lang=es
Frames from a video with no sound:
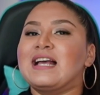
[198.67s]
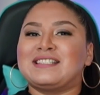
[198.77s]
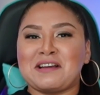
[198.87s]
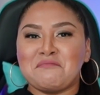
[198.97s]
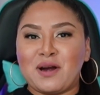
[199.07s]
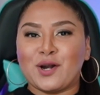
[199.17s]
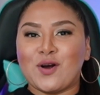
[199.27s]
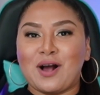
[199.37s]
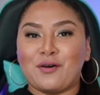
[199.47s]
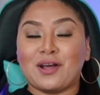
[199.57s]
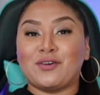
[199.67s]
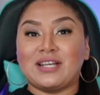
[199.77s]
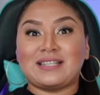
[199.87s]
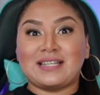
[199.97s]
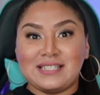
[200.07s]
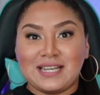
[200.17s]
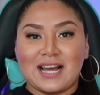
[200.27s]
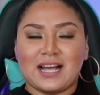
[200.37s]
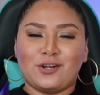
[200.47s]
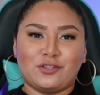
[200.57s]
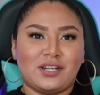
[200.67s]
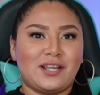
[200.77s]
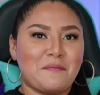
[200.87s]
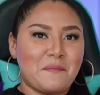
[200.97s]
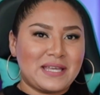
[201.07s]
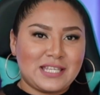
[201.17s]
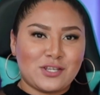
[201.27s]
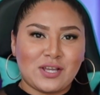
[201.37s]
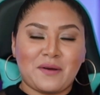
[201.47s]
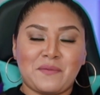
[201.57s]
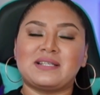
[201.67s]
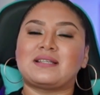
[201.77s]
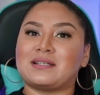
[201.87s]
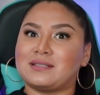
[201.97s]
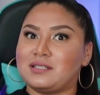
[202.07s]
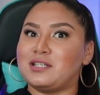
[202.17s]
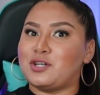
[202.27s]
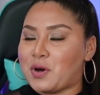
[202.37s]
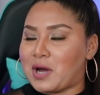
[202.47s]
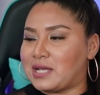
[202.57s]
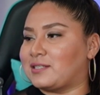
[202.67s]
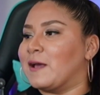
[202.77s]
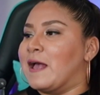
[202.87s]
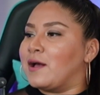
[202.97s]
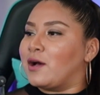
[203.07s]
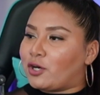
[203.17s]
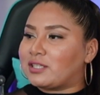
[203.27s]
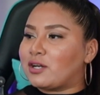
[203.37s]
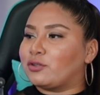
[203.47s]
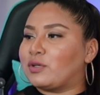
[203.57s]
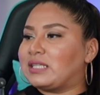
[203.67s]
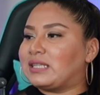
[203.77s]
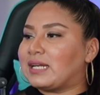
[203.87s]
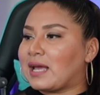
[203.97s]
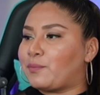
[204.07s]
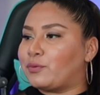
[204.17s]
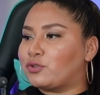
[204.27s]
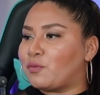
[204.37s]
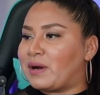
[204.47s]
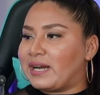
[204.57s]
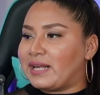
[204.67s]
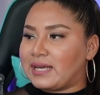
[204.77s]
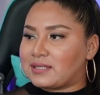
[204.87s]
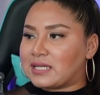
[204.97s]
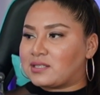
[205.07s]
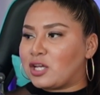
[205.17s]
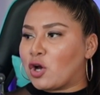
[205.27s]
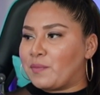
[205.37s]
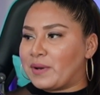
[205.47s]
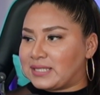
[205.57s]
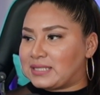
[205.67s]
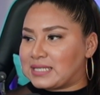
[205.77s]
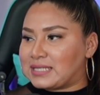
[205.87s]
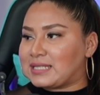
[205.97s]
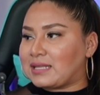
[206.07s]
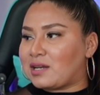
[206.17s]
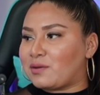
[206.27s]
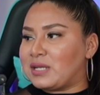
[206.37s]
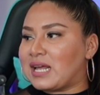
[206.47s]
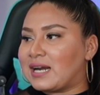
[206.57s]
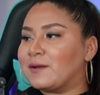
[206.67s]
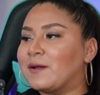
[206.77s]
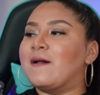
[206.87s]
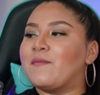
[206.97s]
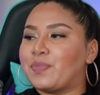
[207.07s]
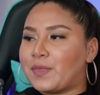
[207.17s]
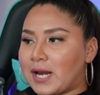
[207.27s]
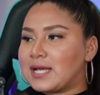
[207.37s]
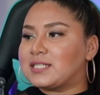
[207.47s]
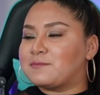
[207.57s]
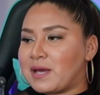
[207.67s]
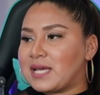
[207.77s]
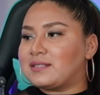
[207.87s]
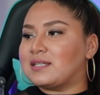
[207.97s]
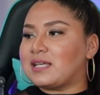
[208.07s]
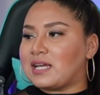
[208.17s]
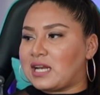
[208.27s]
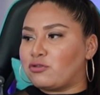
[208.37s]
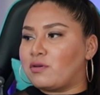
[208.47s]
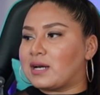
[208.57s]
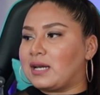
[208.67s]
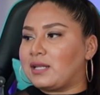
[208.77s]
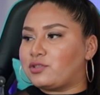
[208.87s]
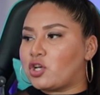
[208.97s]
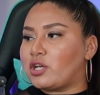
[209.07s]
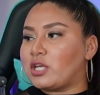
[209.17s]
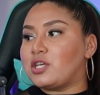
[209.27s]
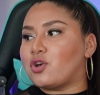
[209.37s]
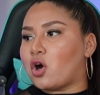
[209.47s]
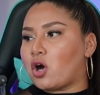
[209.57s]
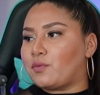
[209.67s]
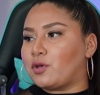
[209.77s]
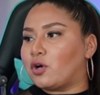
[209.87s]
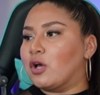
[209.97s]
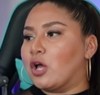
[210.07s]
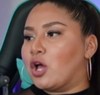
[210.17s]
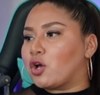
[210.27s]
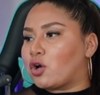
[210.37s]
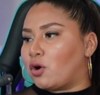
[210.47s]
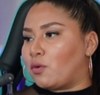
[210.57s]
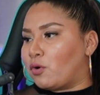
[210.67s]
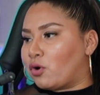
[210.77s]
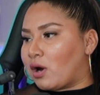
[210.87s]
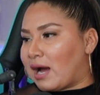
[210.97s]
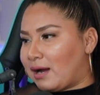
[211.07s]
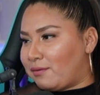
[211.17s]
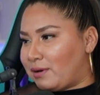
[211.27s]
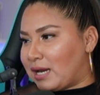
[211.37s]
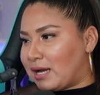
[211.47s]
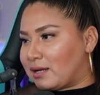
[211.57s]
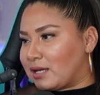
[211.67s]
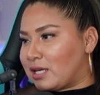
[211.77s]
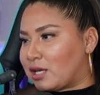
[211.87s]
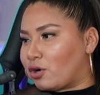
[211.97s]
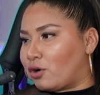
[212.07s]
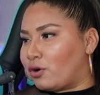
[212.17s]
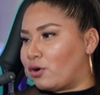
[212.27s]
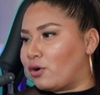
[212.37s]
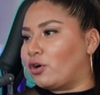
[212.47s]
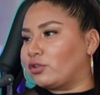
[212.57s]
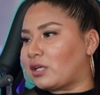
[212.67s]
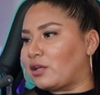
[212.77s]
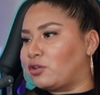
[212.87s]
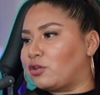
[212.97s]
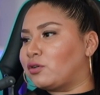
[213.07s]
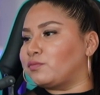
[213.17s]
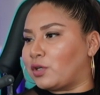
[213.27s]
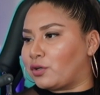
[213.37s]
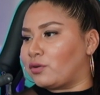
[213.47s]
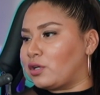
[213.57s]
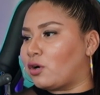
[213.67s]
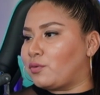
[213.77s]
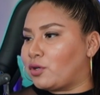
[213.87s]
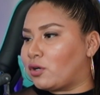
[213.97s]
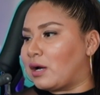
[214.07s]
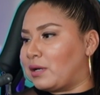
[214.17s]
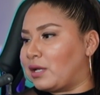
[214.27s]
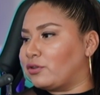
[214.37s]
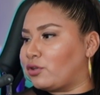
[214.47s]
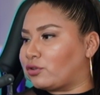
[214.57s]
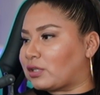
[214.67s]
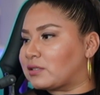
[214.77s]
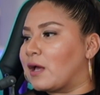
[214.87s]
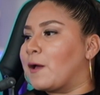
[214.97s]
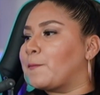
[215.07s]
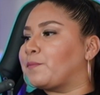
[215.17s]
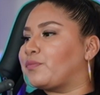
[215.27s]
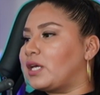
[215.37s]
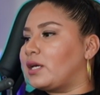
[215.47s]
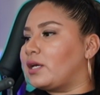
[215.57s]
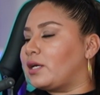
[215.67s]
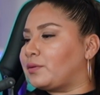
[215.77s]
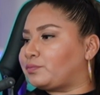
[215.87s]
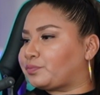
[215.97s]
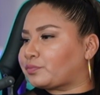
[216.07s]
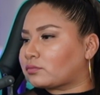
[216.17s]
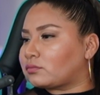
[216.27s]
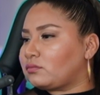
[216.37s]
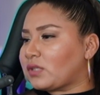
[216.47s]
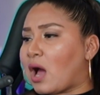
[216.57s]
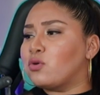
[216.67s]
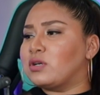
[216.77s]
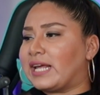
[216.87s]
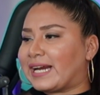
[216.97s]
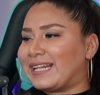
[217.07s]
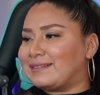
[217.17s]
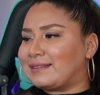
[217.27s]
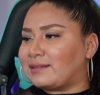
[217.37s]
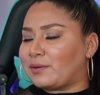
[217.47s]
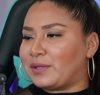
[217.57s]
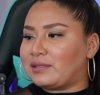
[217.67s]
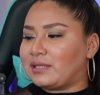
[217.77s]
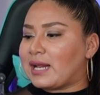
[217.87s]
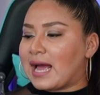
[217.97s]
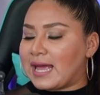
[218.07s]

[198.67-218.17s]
Sin embargo, ahora con esta chica que lo tiene metido de cabeza, sí lo hace. Otro Twitter que puso Mare es cinco meses de terminar, tres meses en la nueva relación y obvio como hablan y con otras, ¿no? Bueno, y obvio, hablando de otras. Eh, aún le creen tanta mentira.